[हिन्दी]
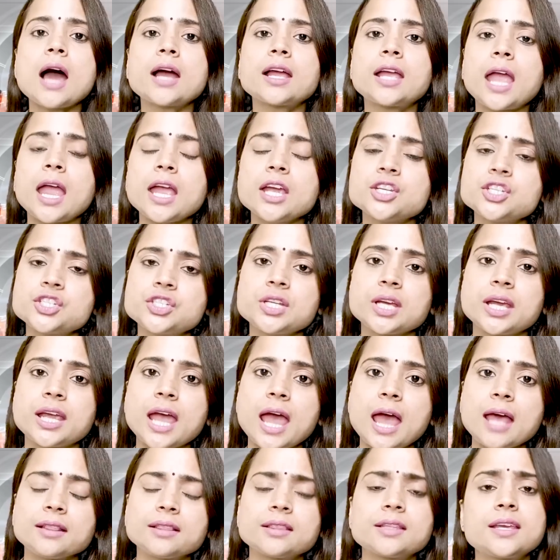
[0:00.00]
राकेश
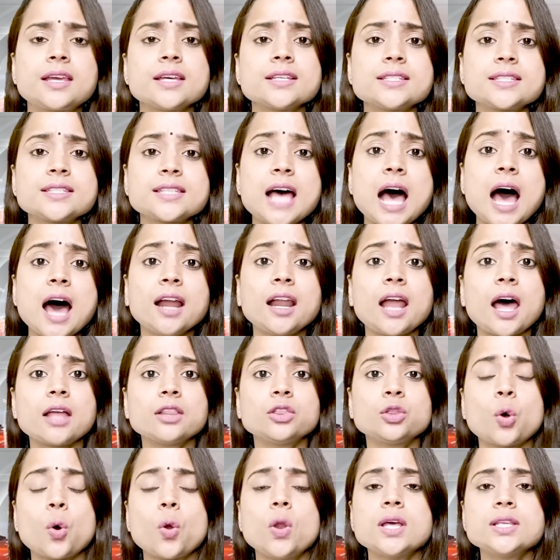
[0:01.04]
टिकैत किसान
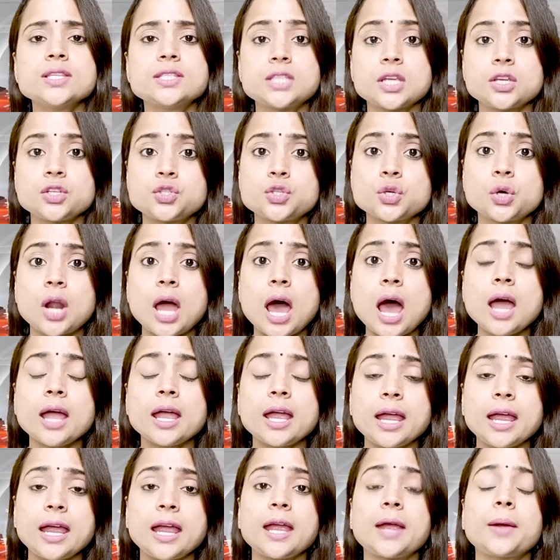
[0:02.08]
आंदोलन से जुड़ा
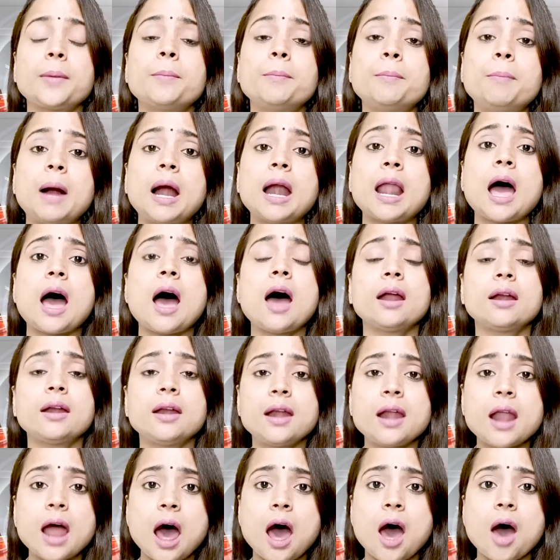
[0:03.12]
एक बड़ा
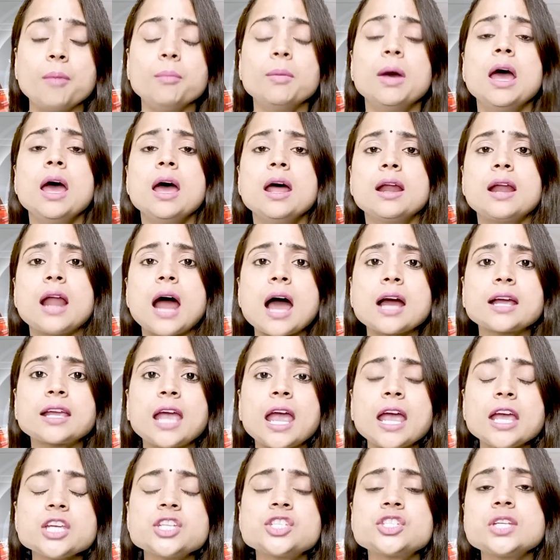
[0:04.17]
नाम
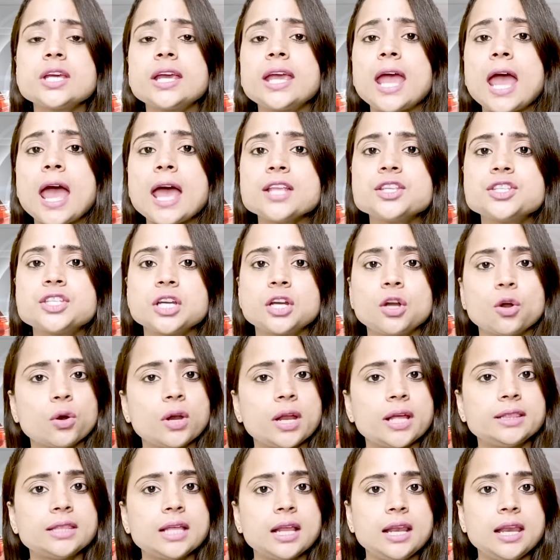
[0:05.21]
राकेश टिकैत
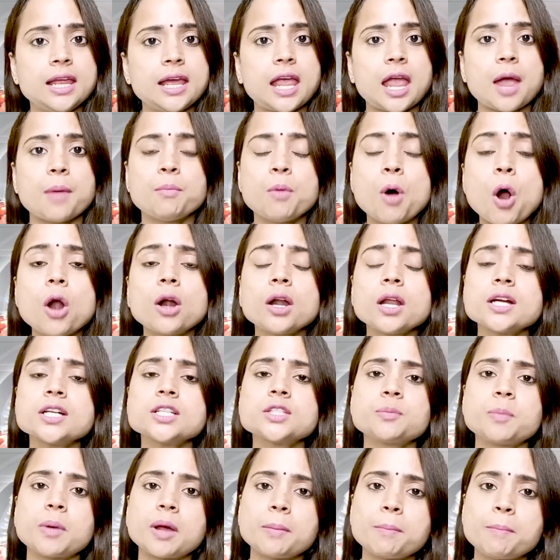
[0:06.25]
जिन्होंने दिल्ली के
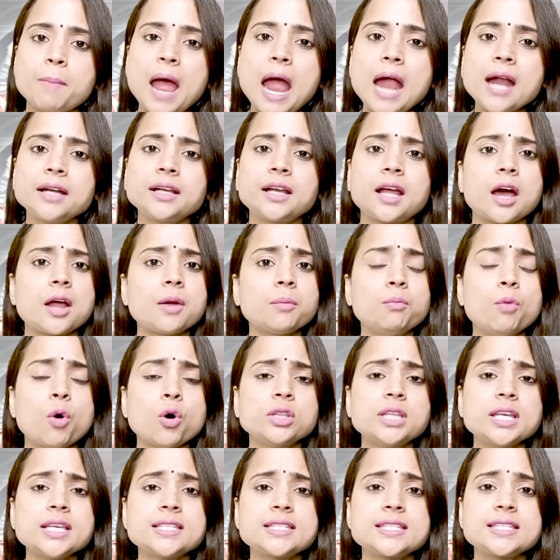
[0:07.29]
बॉर्डर्स पर बैठकर
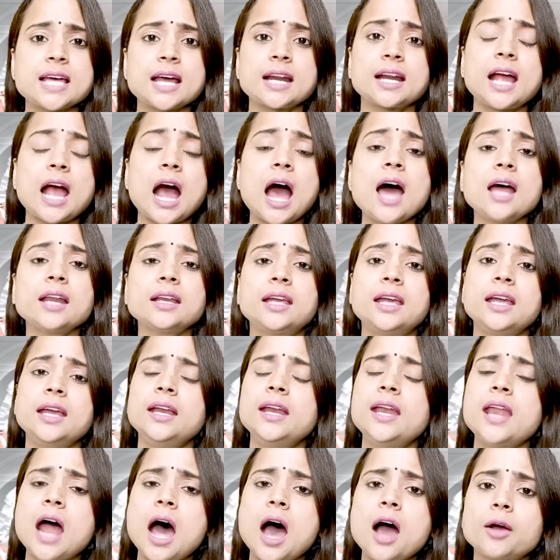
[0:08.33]
मोदी सरकार की
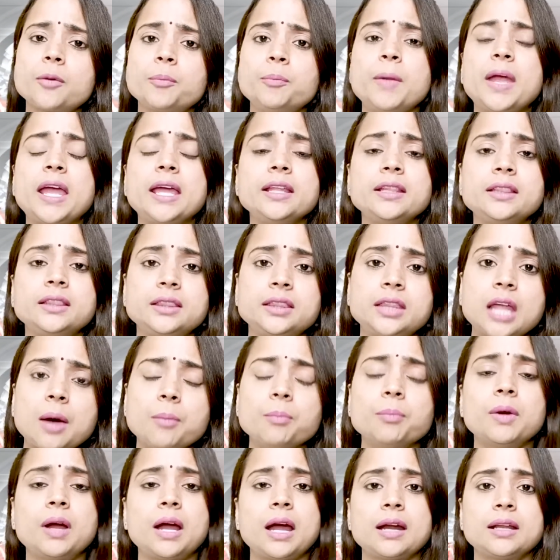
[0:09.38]
नाक में
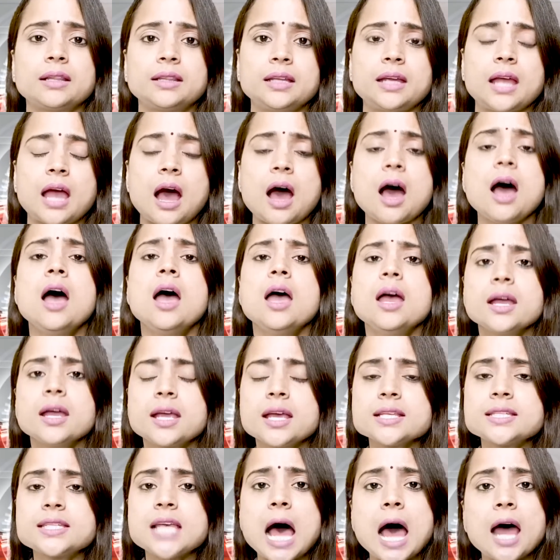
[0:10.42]
दम कर दिया
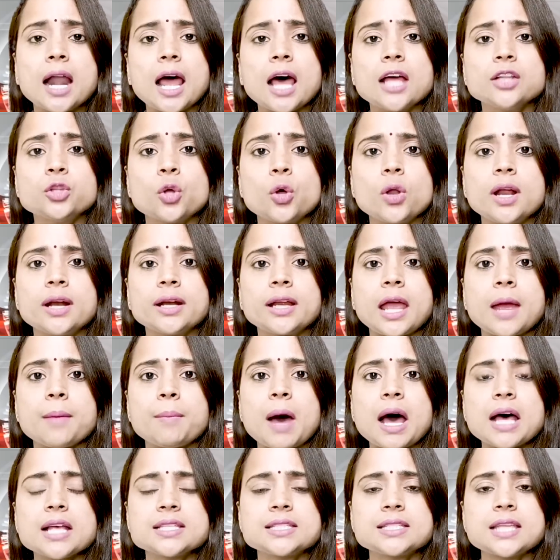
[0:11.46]
किसान आंदोलन के
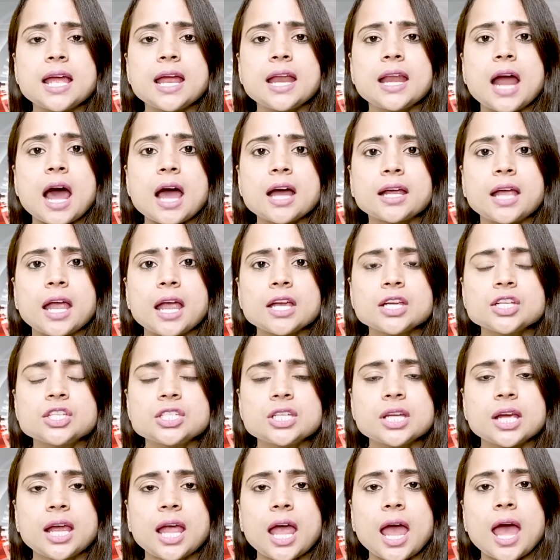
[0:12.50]
बाद से राकेश
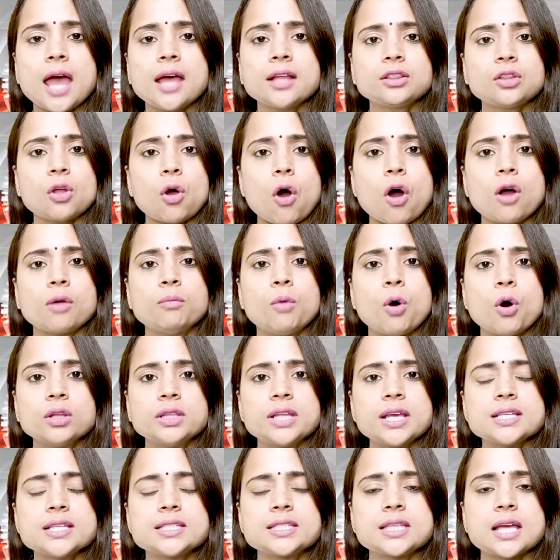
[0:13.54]
टिकैत और
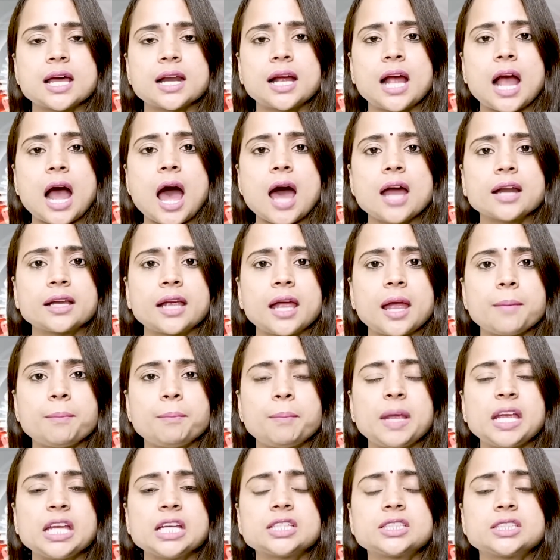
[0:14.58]
मोदी सरकार के
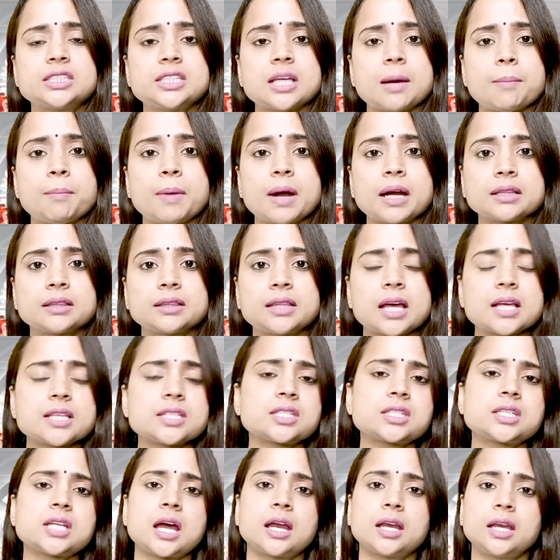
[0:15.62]
बीच
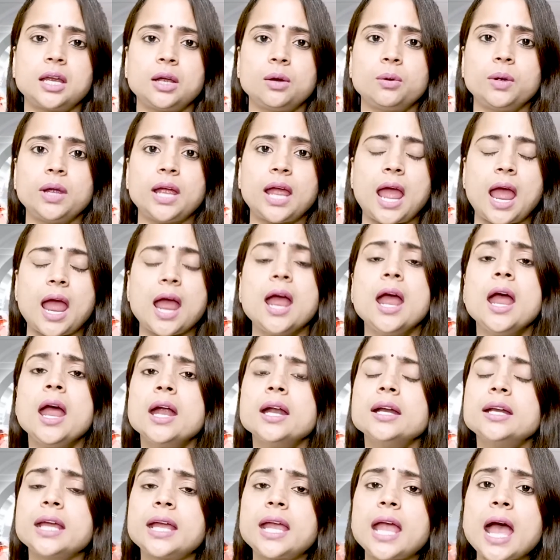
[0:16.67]
जबरदस्त ठनी हुई है
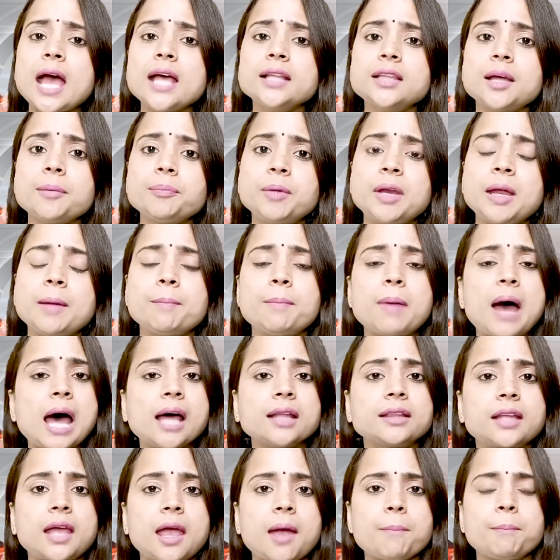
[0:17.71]
टिकैत अपनी
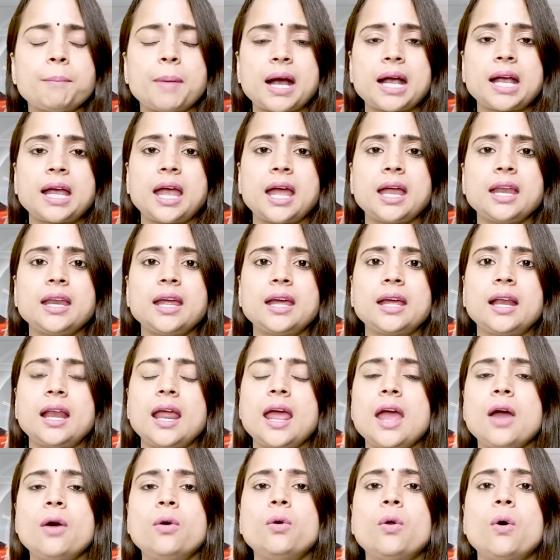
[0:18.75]
बात के पक्के
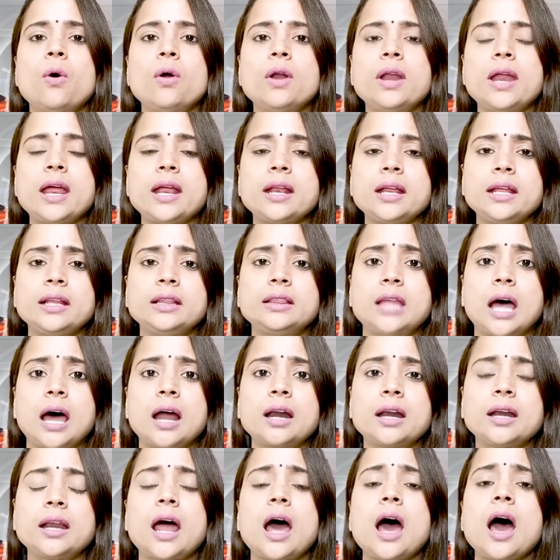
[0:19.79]
निकले उन्होंने
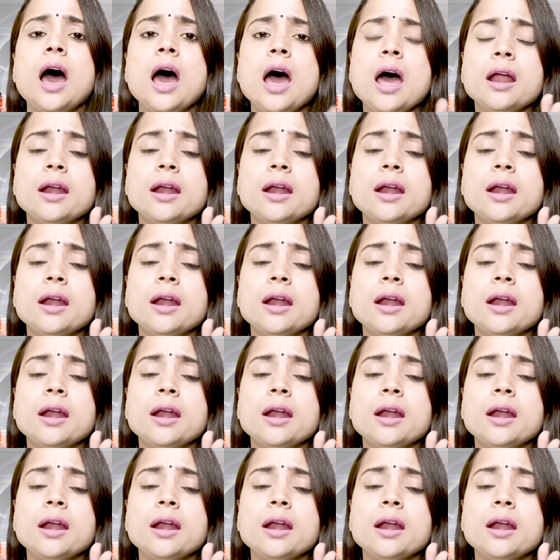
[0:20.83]
धरना